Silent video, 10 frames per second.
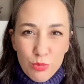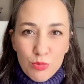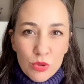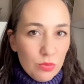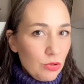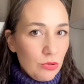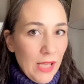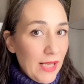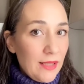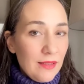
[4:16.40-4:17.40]
bu bu
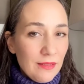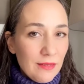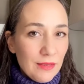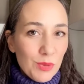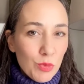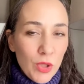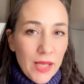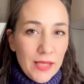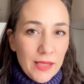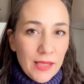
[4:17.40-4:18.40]
değil. Bu
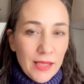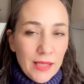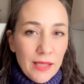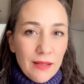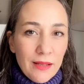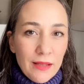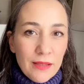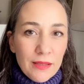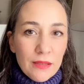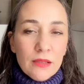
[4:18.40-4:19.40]
değil.
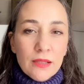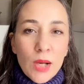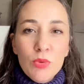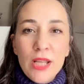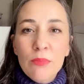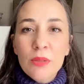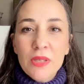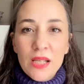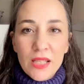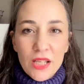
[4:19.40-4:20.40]
Kabullenmem
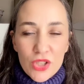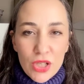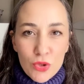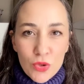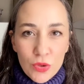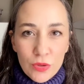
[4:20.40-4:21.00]
gereken şey şu.